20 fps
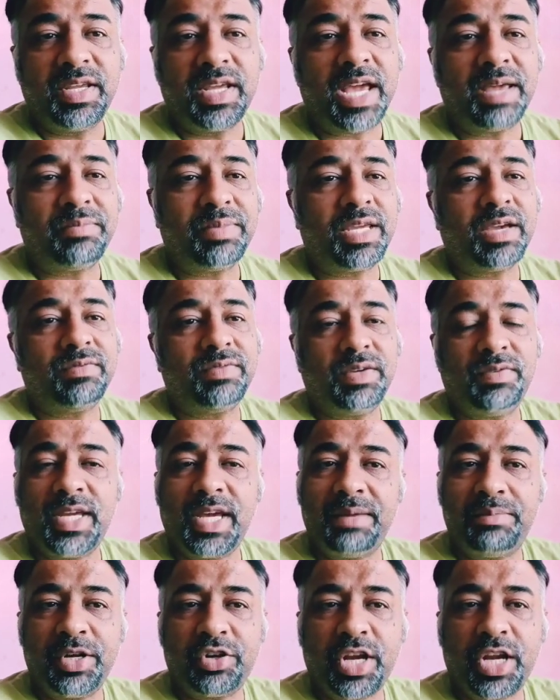वीआईपी या
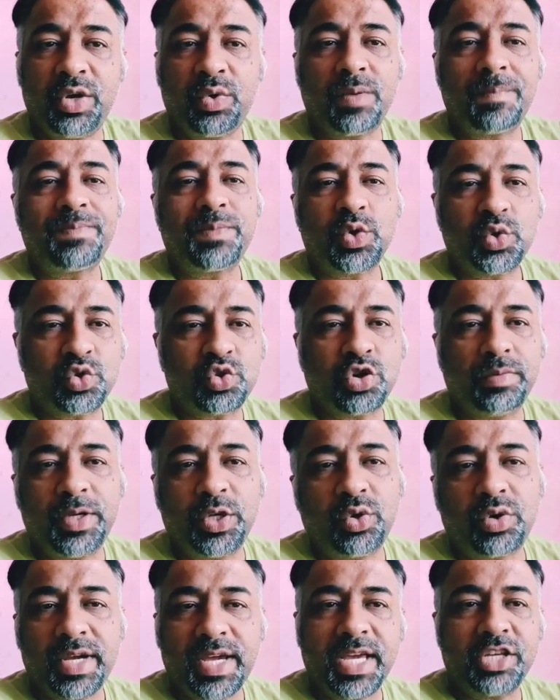वीवीआईपी ट्रेन हो उसको भी
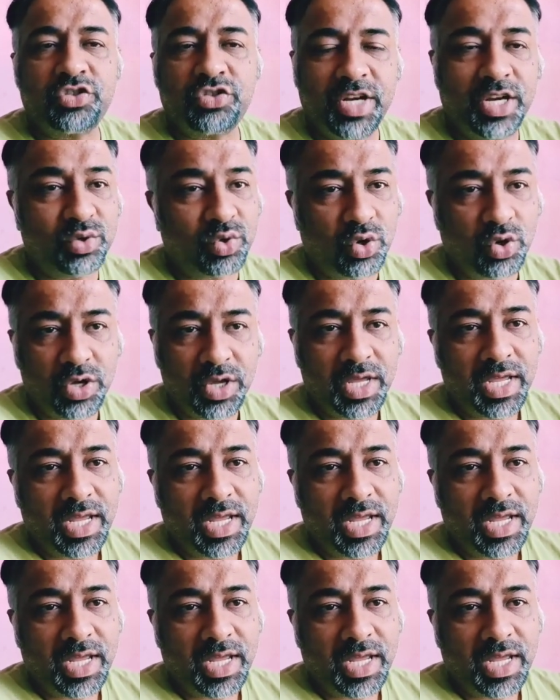रोक के इस ट्रेन को